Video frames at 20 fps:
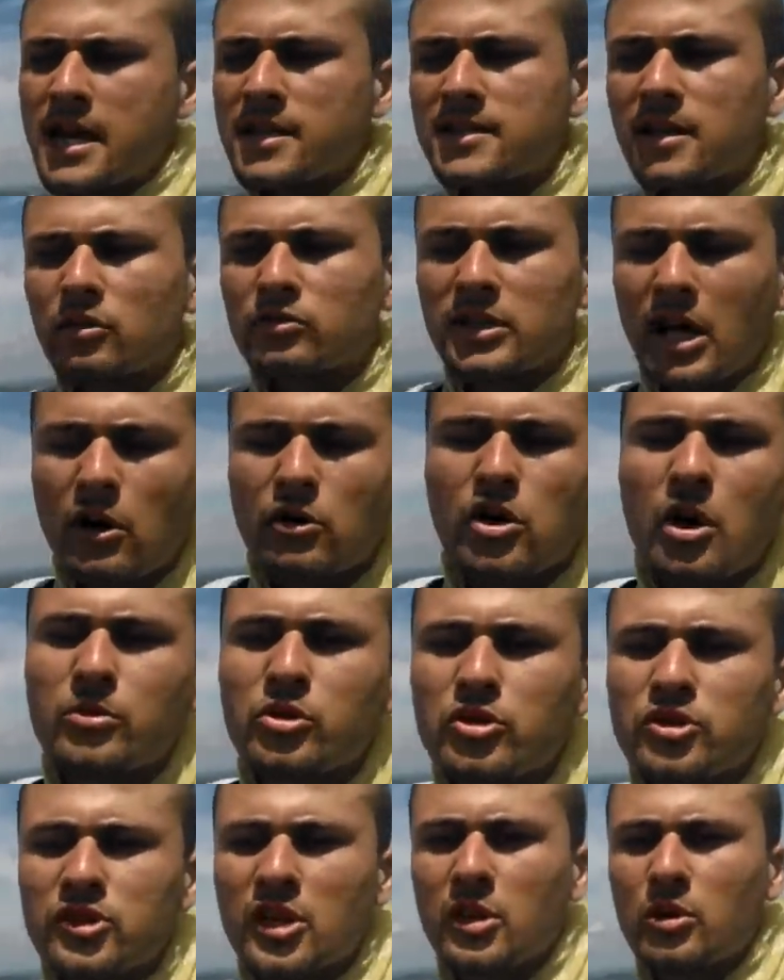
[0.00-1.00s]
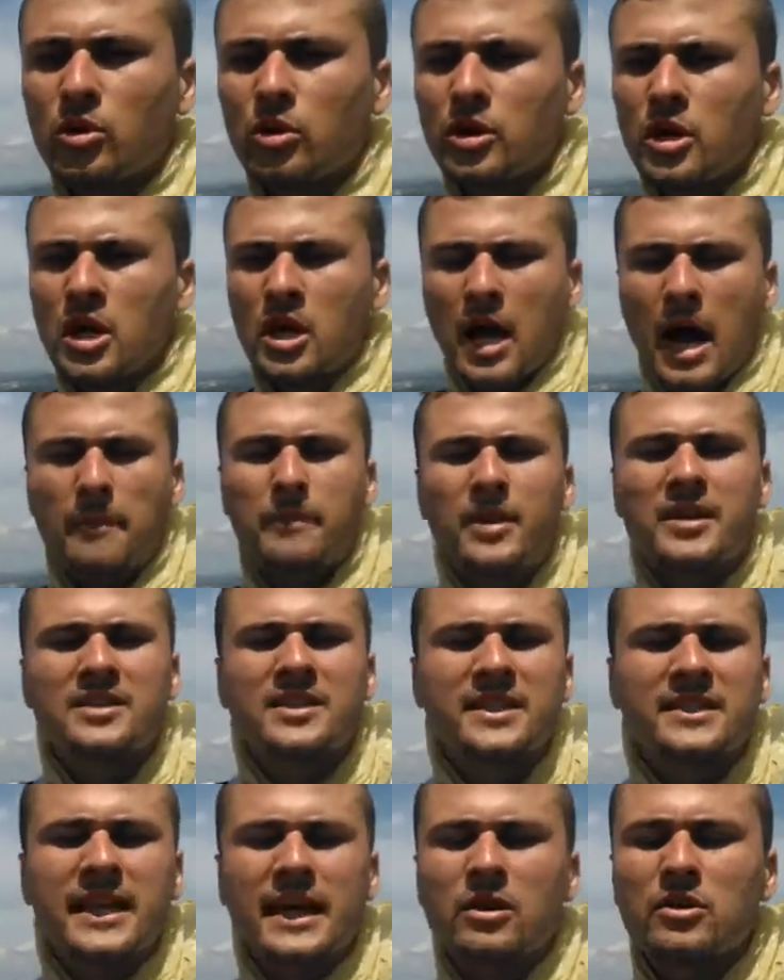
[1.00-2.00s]
exaltar o nome do Senhor,
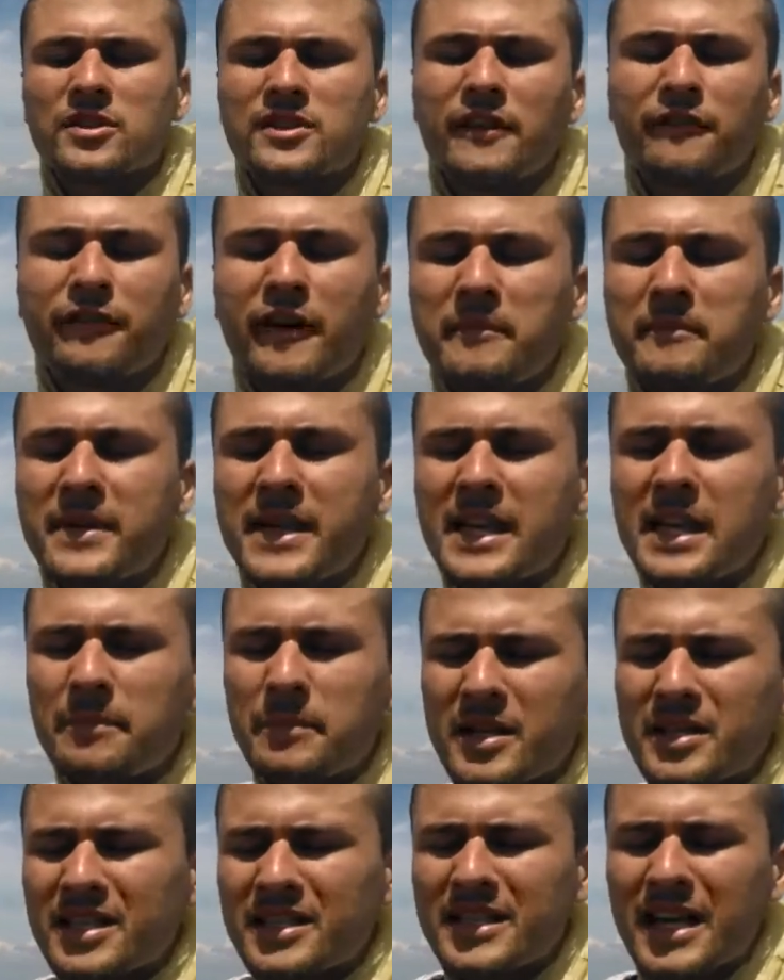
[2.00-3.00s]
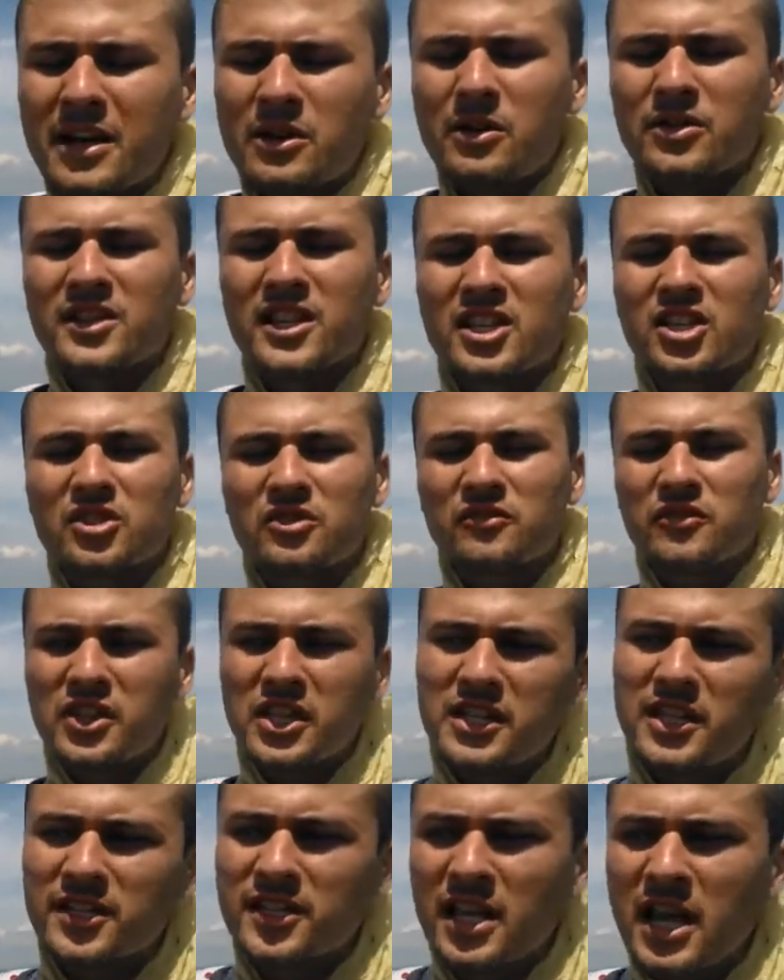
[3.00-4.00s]
apresentar nossa família, apresentar nossas
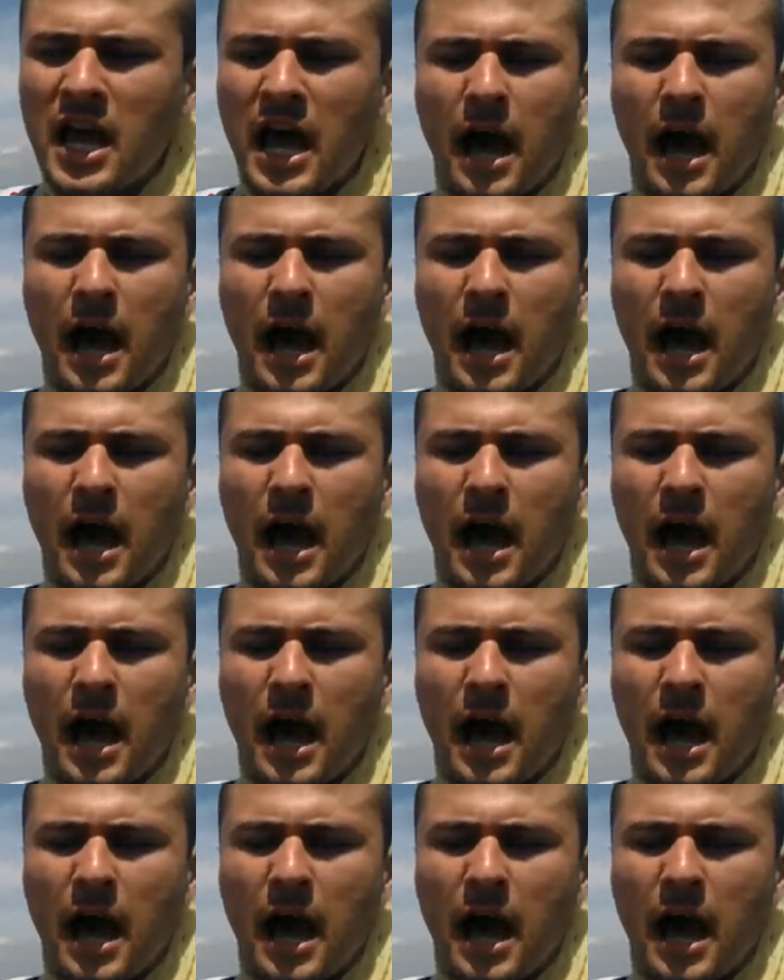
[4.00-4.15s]
vidas,